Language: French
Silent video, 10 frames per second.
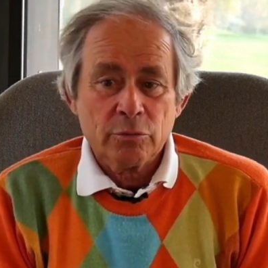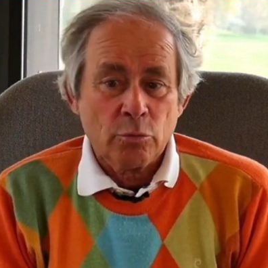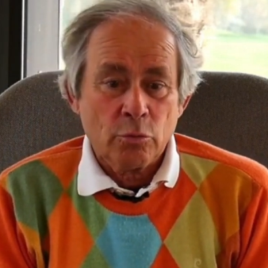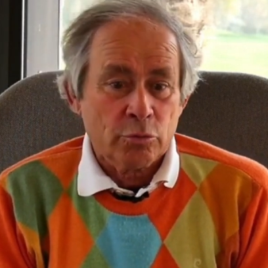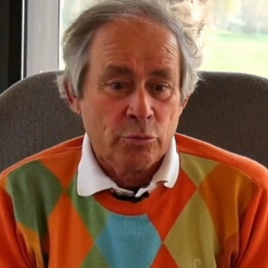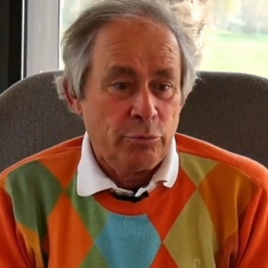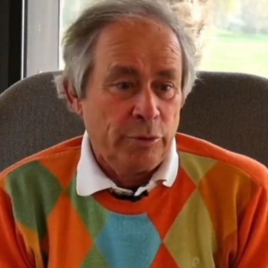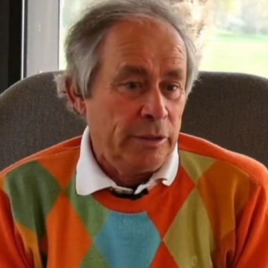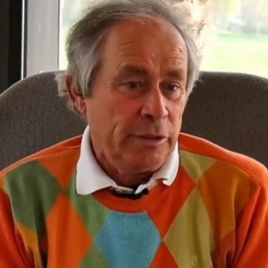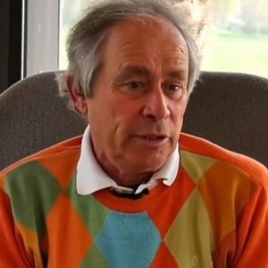donc je lui
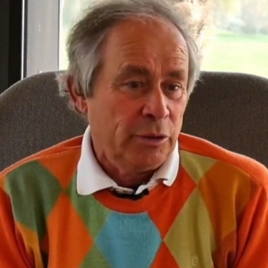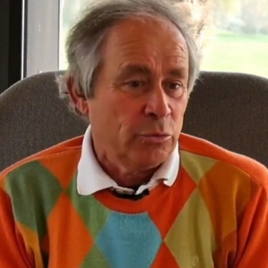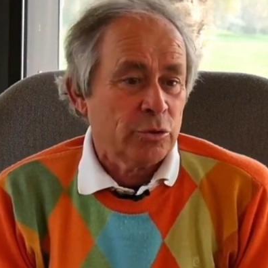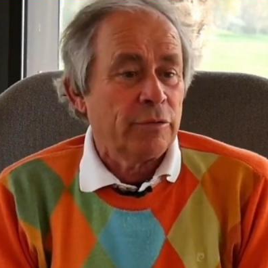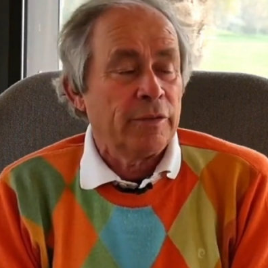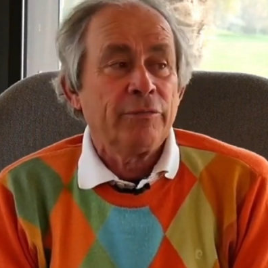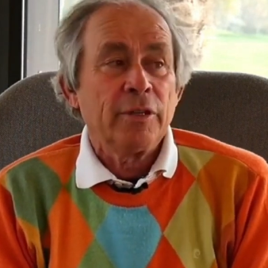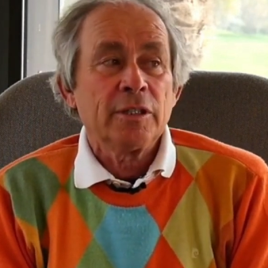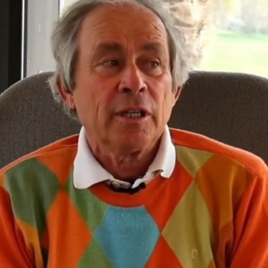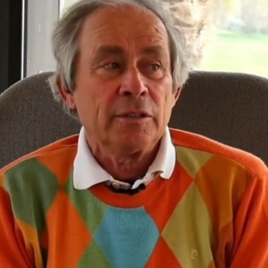ai dit que j'avais fait
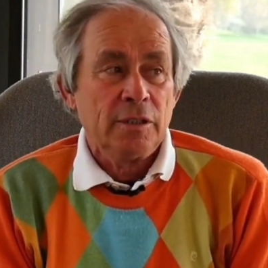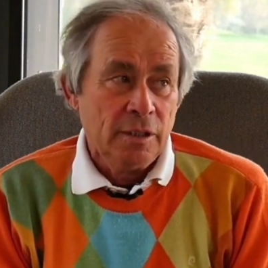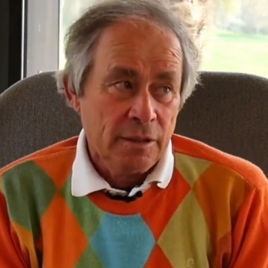le caddie